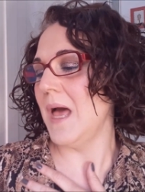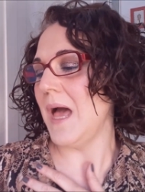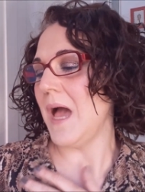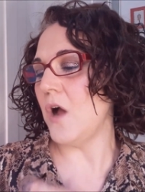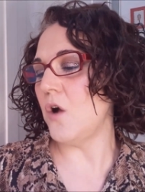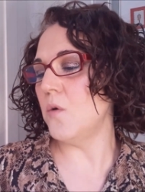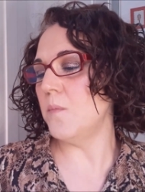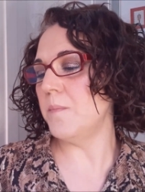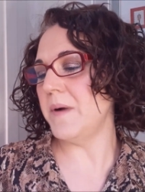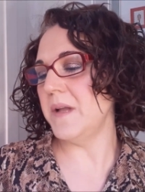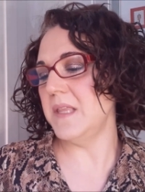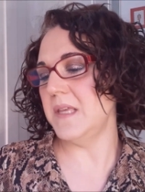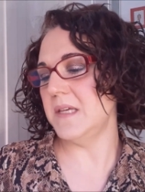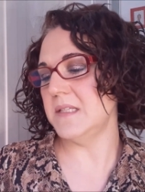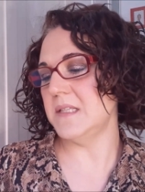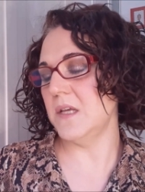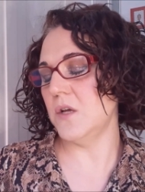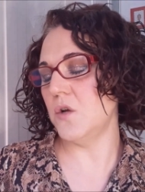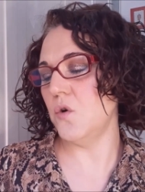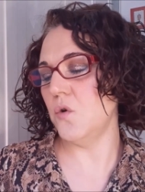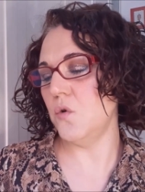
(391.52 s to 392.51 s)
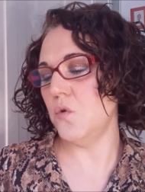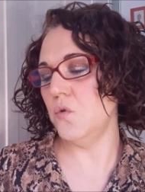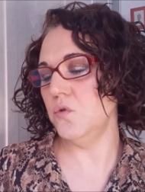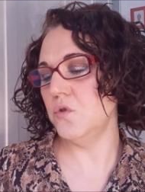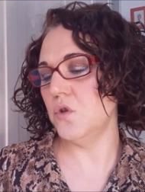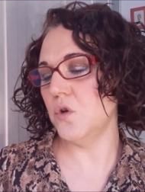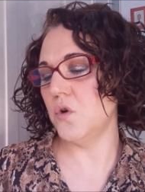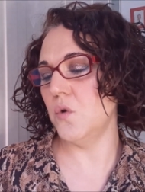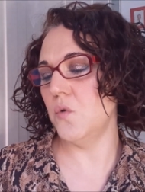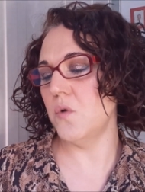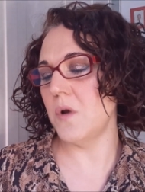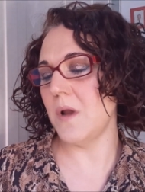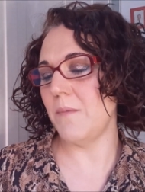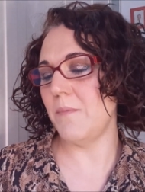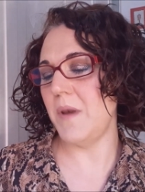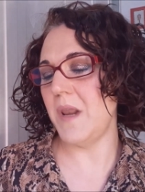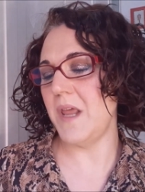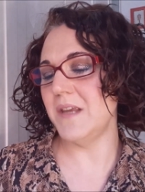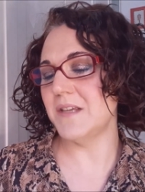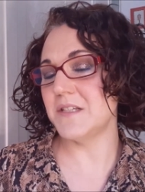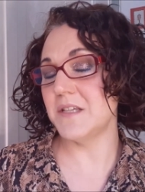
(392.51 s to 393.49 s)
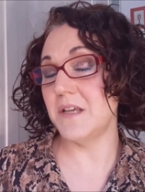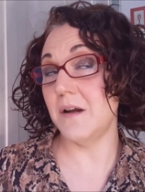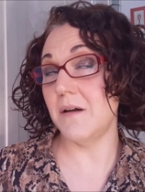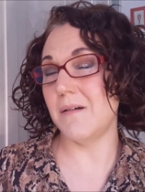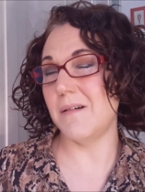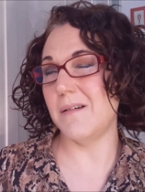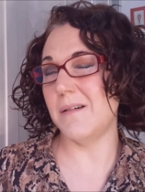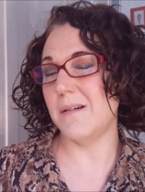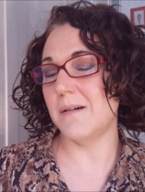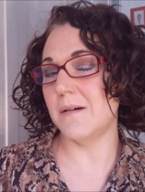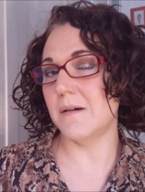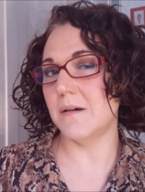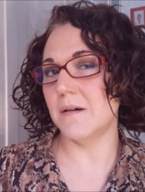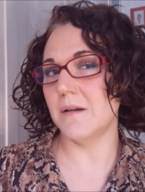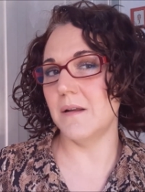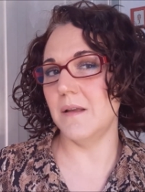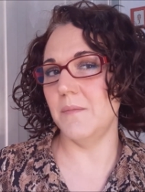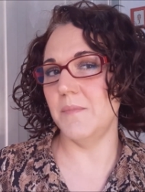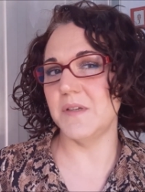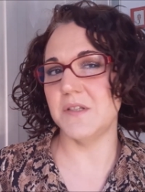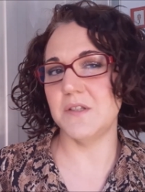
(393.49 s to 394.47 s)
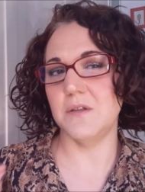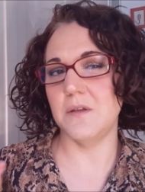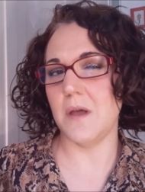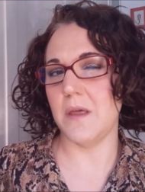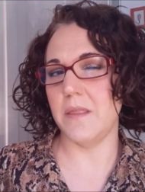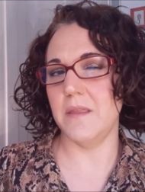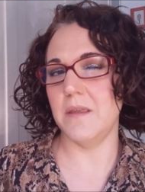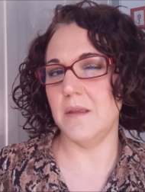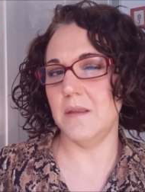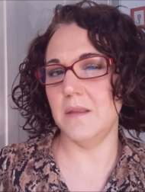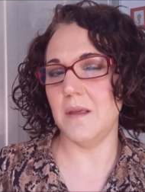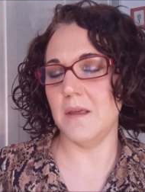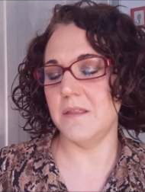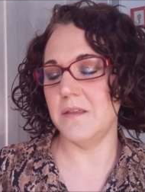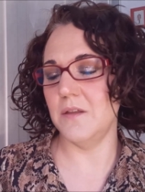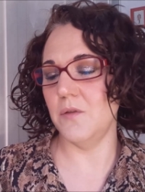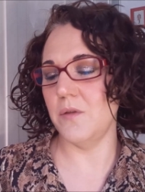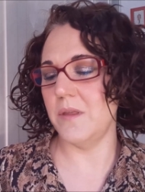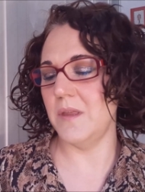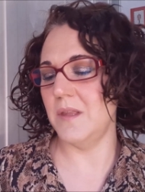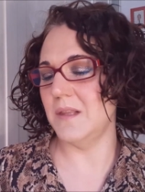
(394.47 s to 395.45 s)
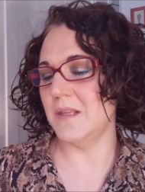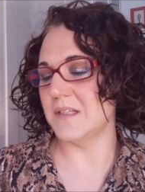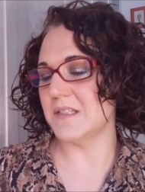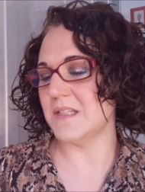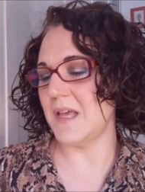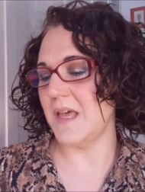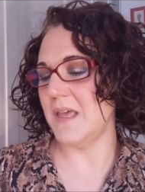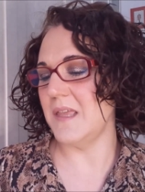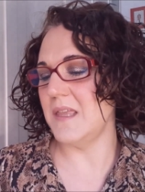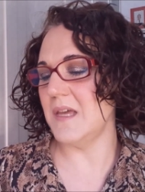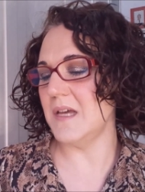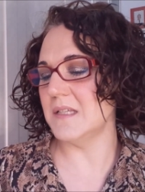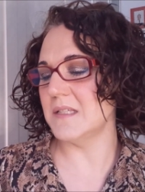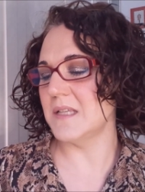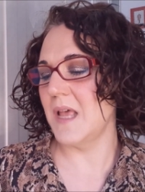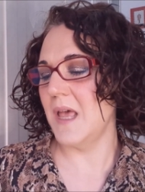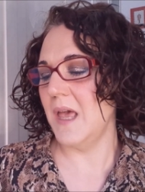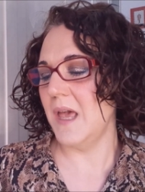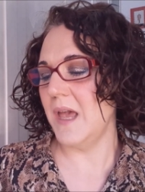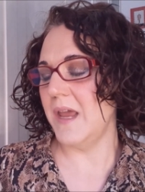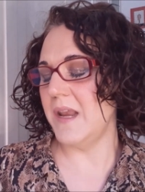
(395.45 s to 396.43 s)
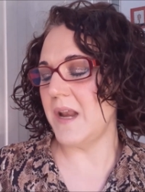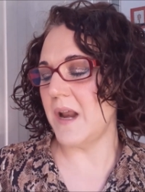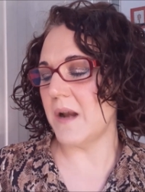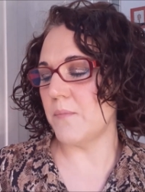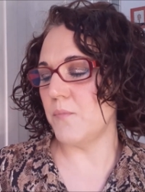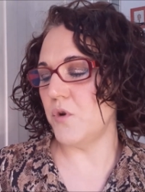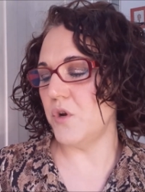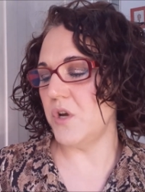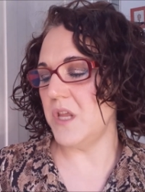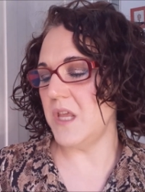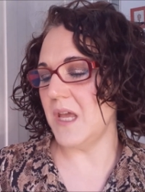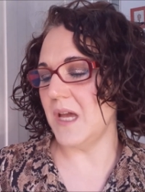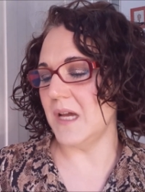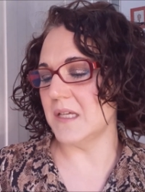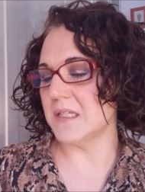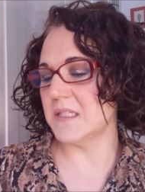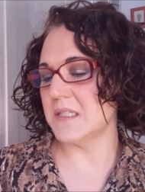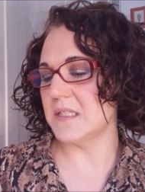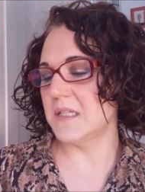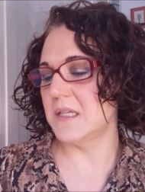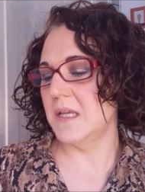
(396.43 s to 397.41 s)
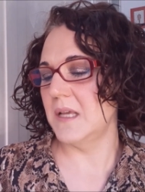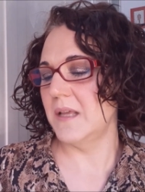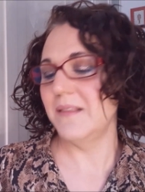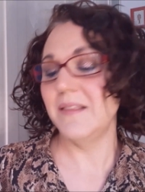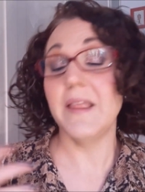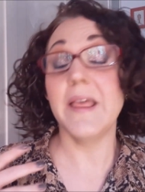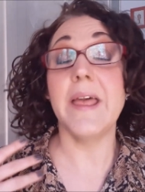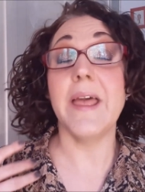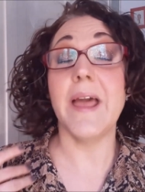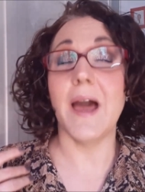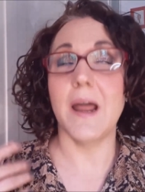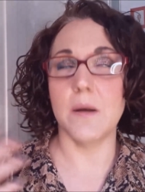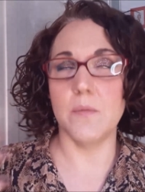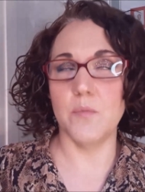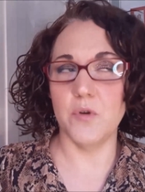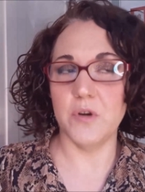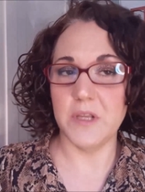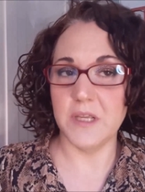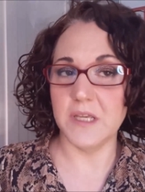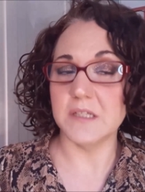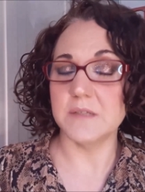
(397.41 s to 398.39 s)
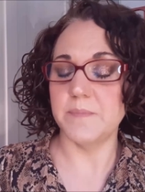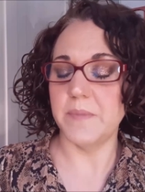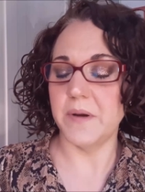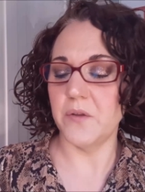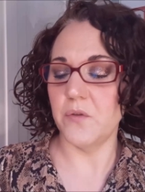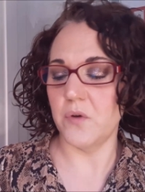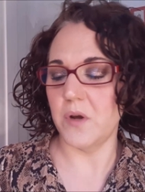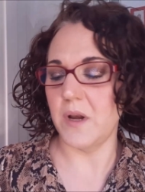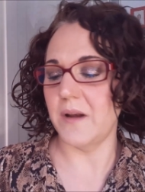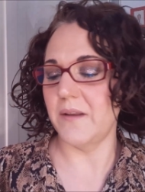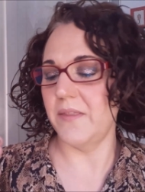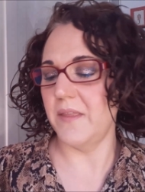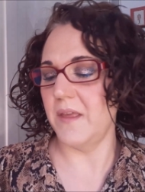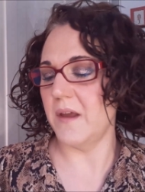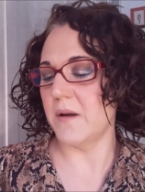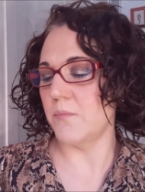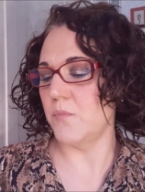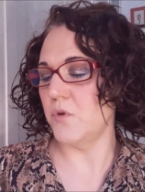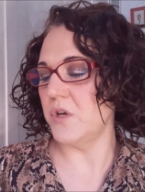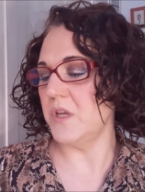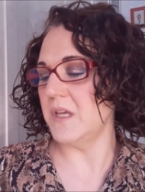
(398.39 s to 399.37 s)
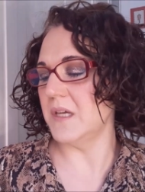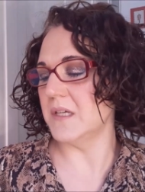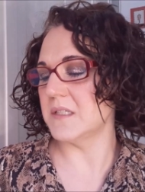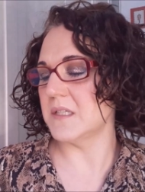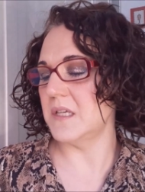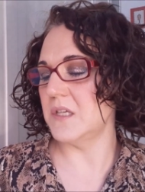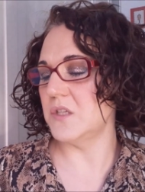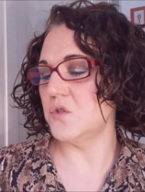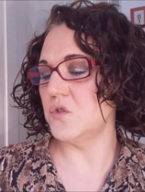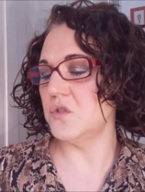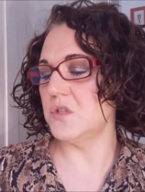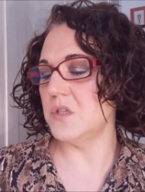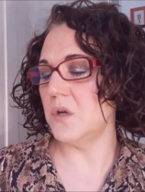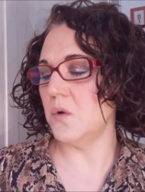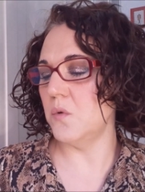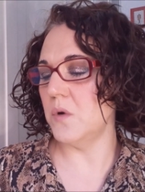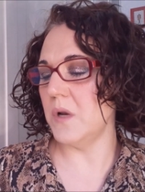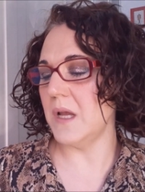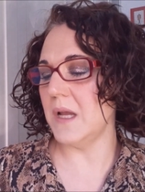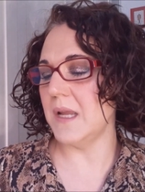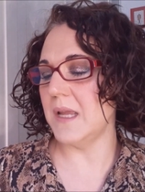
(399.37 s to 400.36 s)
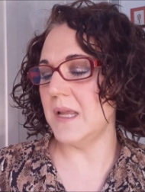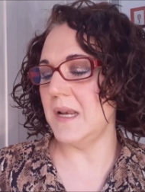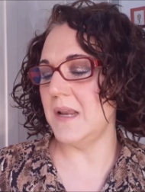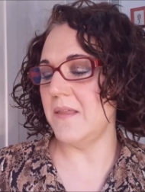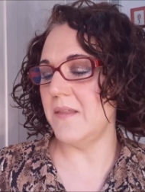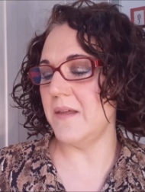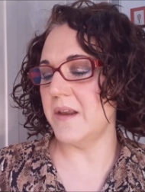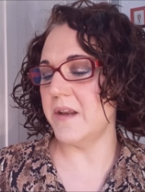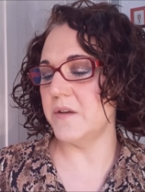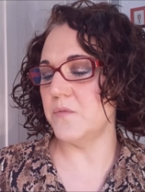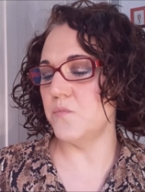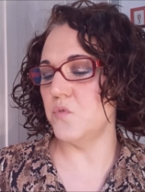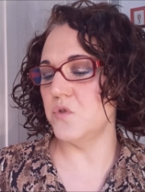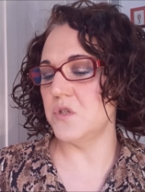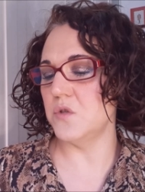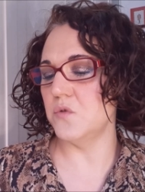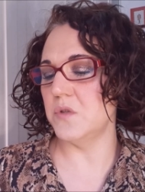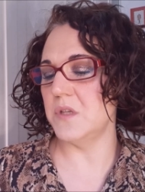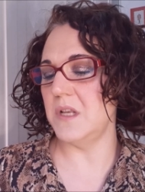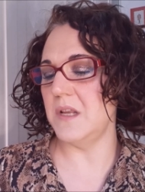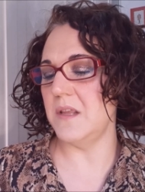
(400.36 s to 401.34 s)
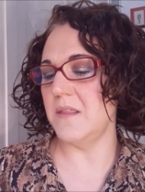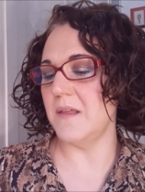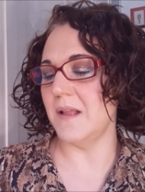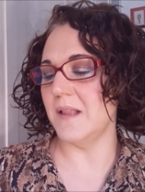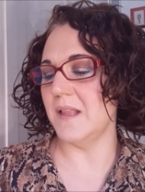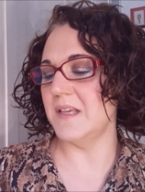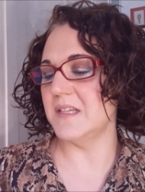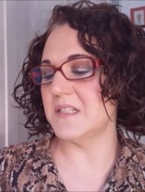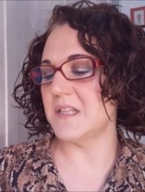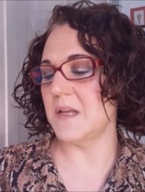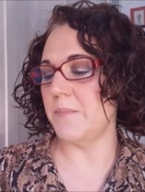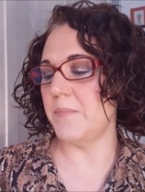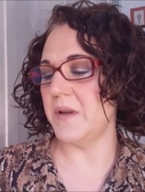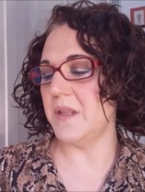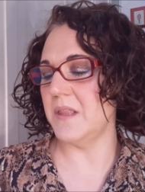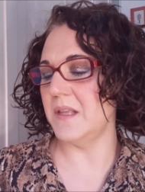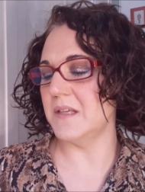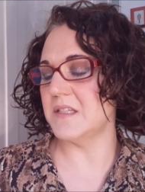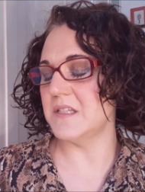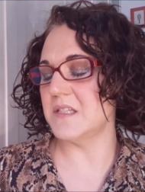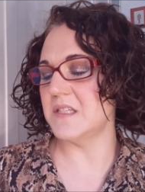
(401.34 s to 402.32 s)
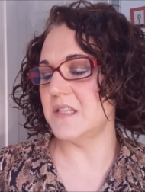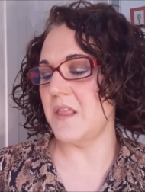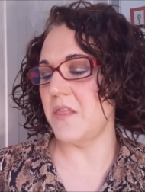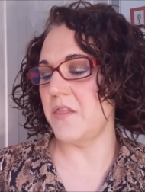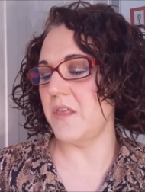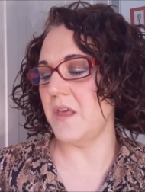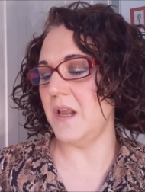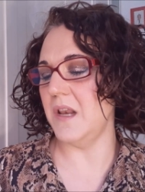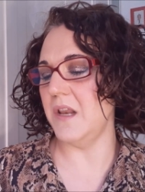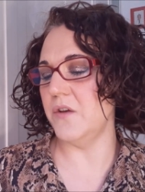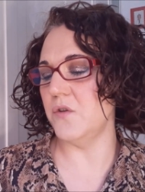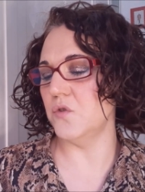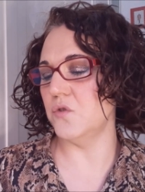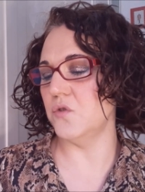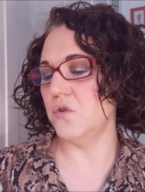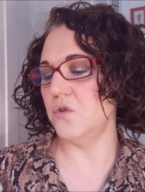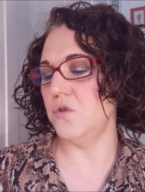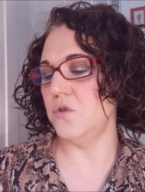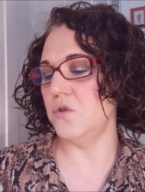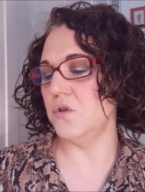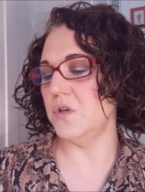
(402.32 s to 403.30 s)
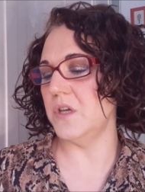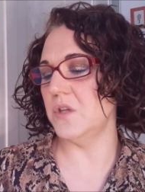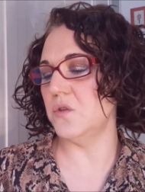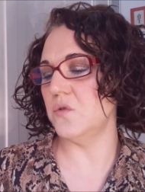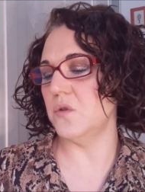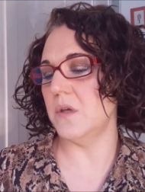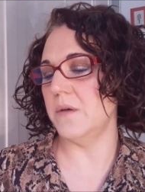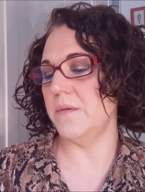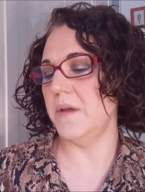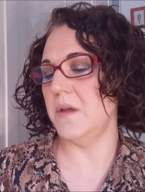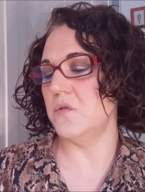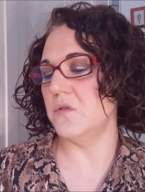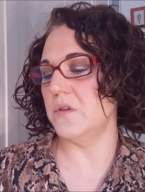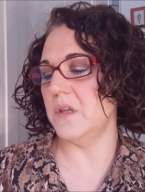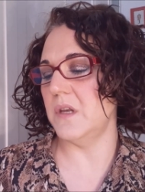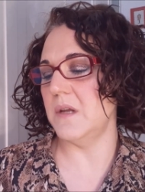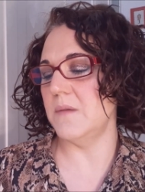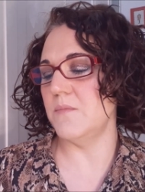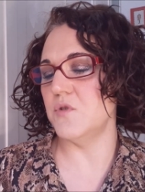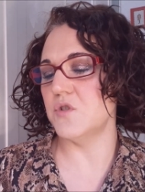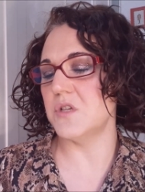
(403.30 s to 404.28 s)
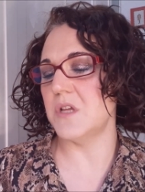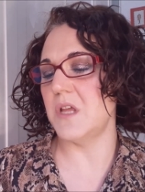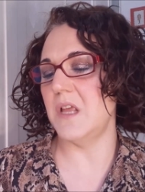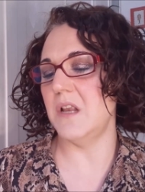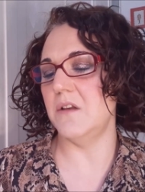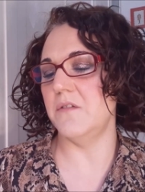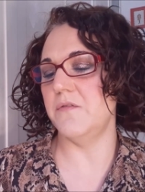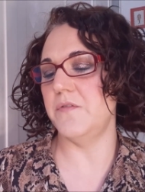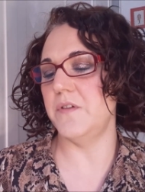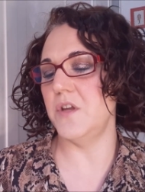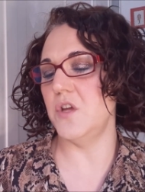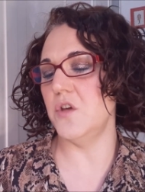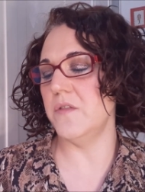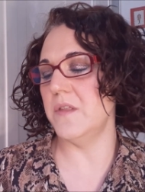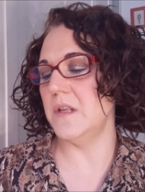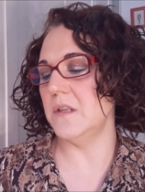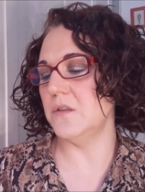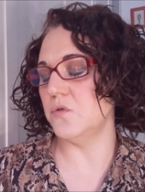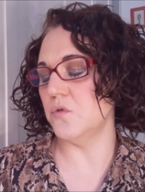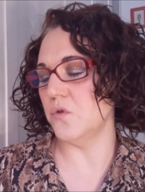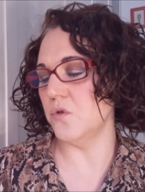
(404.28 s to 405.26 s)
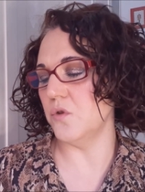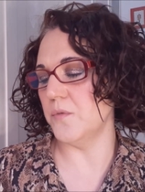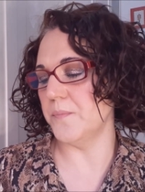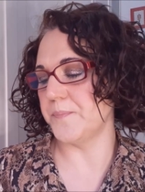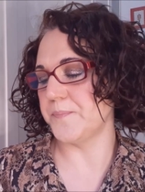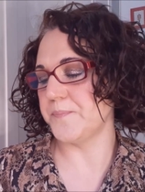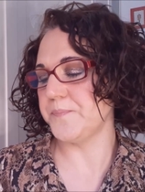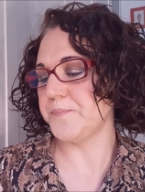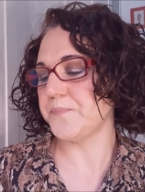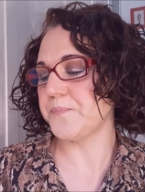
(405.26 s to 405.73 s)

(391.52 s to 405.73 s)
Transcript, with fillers: Acompaña este conjunto con una blazer, que me estoy haciendo adictas a ellas, en armonías de armonías, perdonar, de armonías. Estoy segura que le darás mucha utilidad. Esta prenda es esencial en otoño que todavía no tenemos el frío del todo.